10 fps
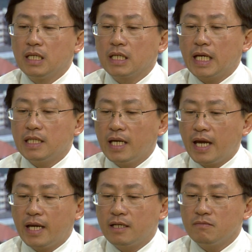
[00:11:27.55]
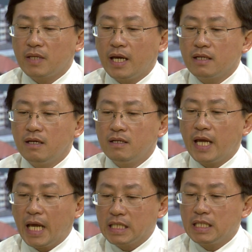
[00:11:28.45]
cái thứ hai là chúng ta nên
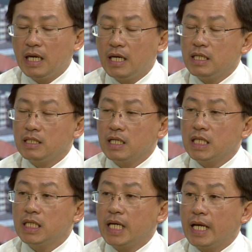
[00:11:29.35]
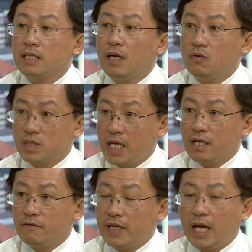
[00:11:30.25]
hạn chế những cái thức ăn giàu sắt
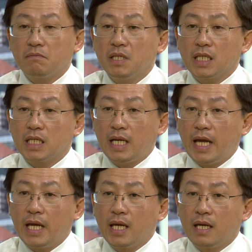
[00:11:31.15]
và đặc biệt là